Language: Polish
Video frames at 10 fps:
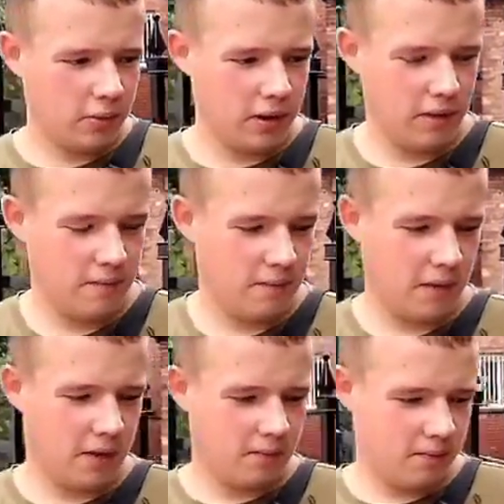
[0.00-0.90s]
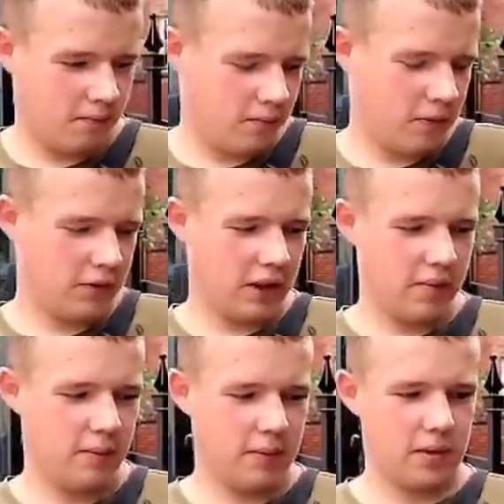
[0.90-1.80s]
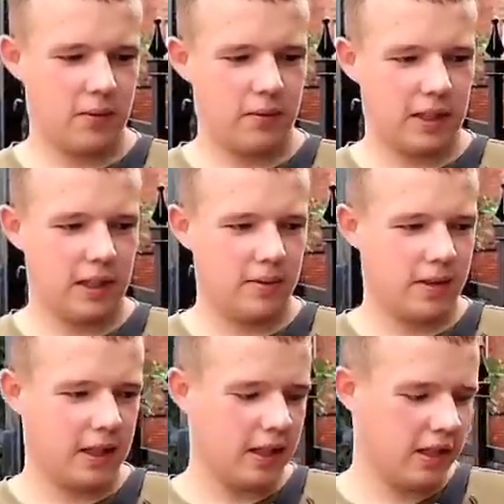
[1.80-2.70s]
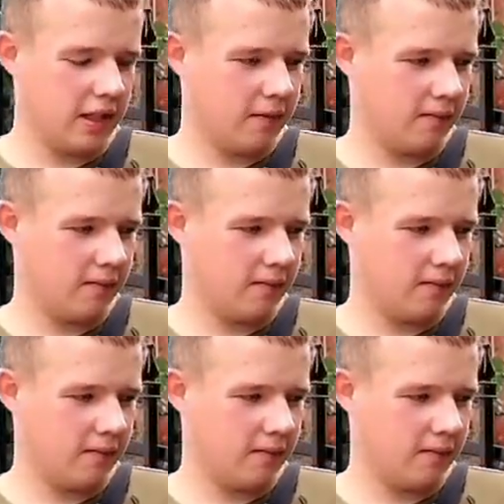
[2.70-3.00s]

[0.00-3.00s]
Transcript: który był wtedy po prostu w fatalnym stanie,